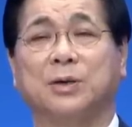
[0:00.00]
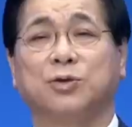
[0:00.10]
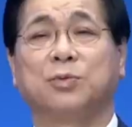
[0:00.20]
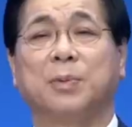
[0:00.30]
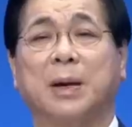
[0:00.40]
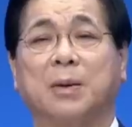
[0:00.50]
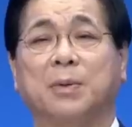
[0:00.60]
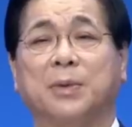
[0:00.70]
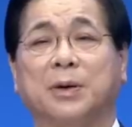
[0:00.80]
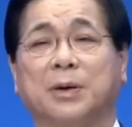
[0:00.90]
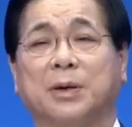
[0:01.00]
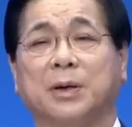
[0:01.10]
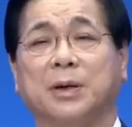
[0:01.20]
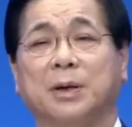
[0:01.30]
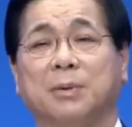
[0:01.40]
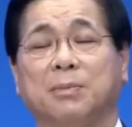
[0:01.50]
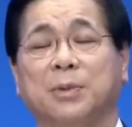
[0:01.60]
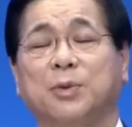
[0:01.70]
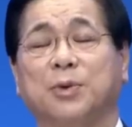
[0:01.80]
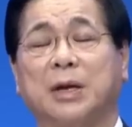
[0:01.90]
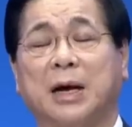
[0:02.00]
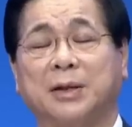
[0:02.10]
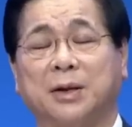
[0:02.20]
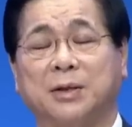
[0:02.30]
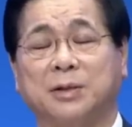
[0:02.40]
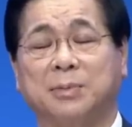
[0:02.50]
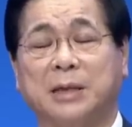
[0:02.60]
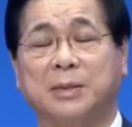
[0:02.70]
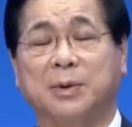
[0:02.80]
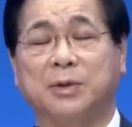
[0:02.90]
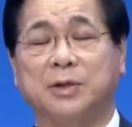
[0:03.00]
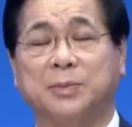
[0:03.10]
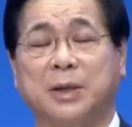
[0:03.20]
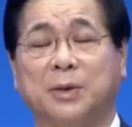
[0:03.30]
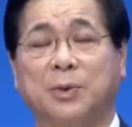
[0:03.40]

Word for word: 주님을 바라보며 믿음으로 나간다는 것을 말씀하고 있습니다.